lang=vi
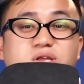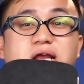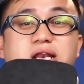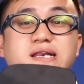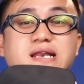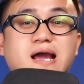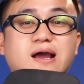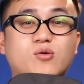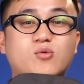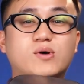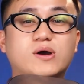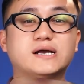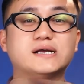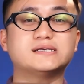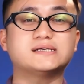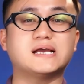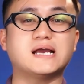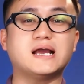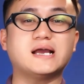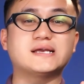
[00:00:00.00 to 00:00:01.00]
cân nặng của
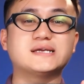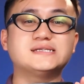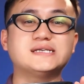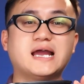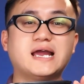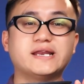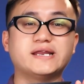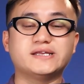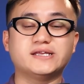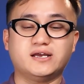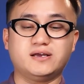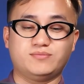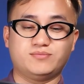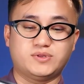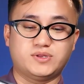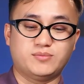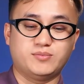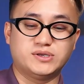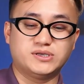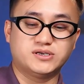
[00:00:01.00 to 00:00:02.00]
các cái chai này nhá
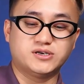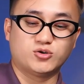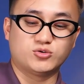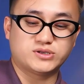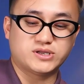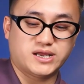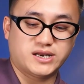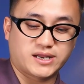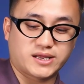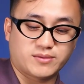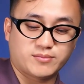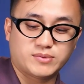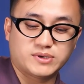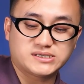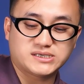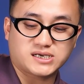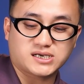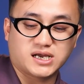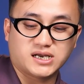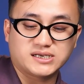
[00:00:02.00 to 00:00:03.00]
thì bây giờ đầu tiên này mình
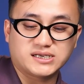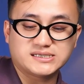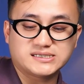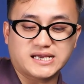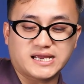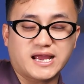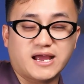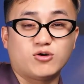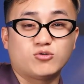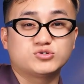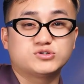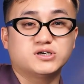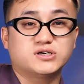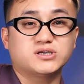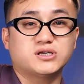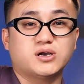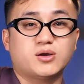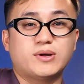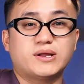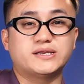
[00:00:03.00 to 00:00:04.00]
sẽ cân cái chai ao trước
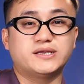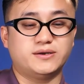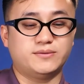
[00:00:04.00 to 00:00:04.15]
nhé các bạn